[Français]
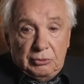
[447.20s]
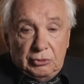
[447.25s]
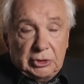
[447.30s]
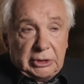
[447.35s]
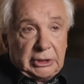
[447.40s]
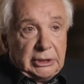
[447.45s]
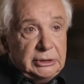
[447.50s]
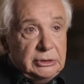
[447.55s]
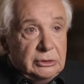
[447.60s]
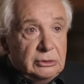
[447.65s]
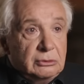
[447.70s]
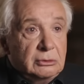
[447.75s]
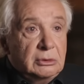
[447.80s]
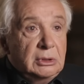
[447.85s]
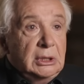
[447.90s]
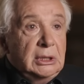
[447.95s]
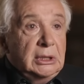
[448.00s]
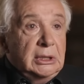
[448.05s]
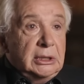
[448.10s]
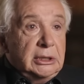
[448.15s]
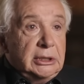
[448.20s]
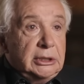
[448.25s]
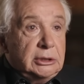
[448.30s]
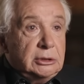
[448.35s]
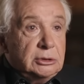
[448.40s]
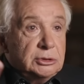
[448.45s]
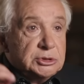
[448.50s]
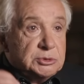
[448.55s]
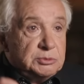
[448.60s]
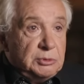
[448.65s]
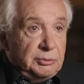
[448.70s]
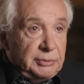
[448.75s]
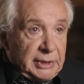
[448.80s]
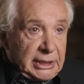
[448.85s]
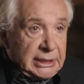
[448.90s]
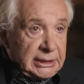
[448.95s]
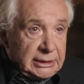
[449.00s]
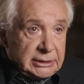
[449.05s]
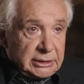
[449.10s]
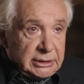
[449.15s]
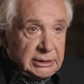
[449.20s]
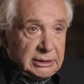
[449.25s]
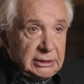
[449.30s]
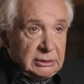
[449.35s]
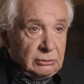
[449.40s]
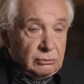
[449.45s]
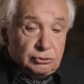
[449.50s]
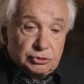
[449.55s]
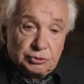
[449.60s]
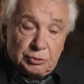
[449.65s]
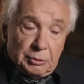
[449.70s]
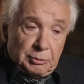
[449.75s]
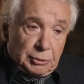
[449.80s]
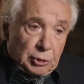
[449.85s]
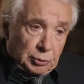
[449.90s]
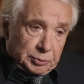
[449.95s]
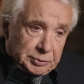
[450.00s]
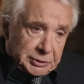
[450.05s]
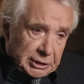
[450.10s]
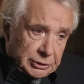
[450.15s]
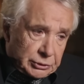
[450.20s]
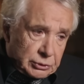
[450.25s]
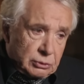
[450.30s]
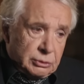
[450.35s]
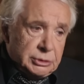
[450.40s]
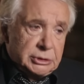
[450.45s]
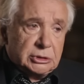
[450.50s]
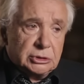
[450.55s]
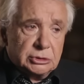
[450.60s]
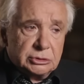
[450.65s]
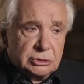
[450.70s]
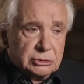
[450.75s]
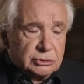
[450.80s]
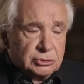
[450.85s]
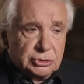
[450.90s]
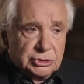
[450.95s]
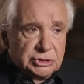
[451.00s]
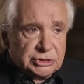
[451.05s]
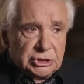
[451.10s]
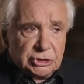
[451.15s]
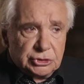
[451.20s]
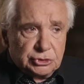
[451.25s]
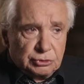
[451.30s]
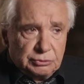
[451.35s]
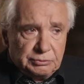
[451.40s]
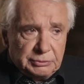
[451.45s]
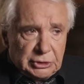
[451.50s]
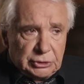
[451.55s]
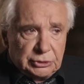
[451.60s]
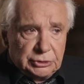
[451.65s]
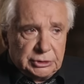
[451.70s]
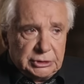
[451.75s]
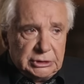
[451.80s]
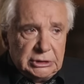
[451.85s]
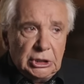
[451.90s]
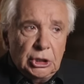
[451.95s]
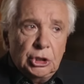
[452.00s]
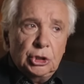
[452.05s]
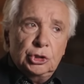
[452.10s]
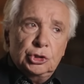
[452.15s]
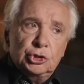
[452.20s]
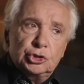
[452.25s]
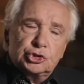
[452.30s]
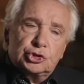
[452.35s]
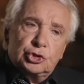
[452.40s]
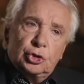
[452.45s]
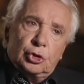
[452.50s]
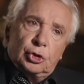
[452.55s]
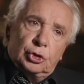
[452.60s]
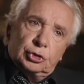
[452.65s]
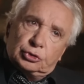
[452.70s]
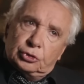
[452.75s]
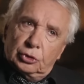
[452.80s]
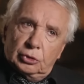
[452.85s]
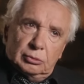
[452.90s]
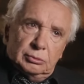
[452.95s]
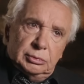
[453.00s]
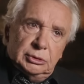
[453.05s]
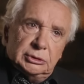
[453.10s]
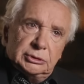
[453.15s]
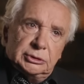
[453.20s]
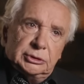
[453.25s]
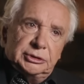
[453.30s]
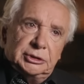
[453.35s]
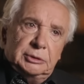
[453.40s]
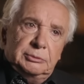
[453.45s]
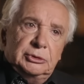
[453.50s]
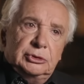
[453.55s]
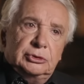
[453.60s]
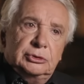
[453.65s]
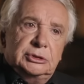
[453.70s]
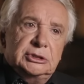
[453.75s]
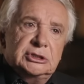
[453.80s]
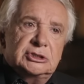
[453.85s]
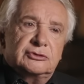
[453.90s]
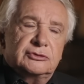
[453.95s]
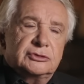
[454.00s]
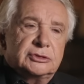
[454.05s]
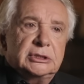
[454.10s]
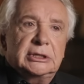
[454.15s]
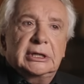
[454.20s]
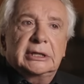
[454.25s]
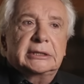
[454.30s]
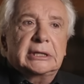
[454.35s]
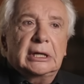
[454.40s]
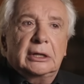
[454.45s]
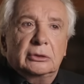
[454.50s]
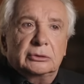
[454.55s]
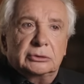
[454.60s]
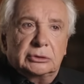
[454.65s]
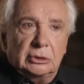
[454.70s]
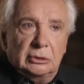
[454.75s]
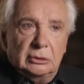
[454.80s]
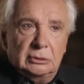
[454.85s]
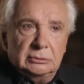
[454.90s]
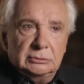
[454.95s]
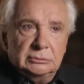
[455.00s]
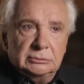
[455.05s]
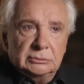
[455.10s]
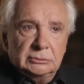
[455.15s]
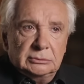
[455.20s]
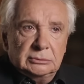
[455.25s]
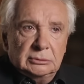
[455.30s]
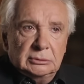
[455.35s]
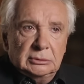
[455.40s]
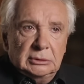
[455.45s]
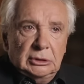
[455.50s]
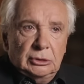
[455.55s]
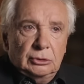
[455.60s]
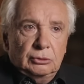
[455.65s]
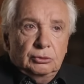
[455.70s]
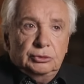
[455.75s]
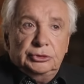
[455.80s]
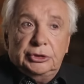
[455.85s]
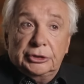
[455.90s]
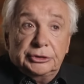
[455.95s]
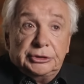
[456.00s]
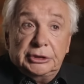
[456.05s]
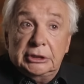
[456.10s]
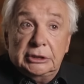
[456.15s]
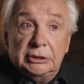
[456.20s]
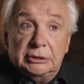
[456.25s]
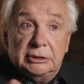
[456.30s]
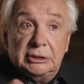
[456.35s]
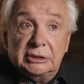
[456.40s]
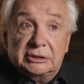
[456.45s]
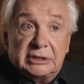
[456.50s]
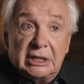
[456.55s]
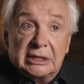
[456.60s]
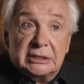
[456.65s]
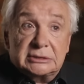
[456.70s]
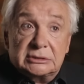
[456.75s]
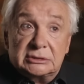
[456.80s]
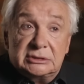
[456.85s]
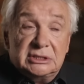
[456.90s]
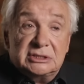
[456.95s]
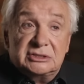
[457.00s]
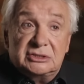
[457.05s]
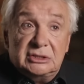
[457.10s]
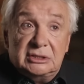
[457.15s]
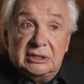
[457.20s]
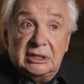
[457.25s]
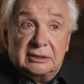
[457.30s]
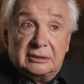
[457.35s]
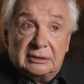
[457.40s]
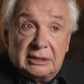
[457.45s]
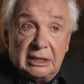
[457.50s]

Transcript: mon crayon et quand je me mets à écrire, ou je me mets au piano et quand je, cherche une mélodie, je retombe dans des mélodies que je faisais il y a 40 ans. Ou dans des, textes, des idées de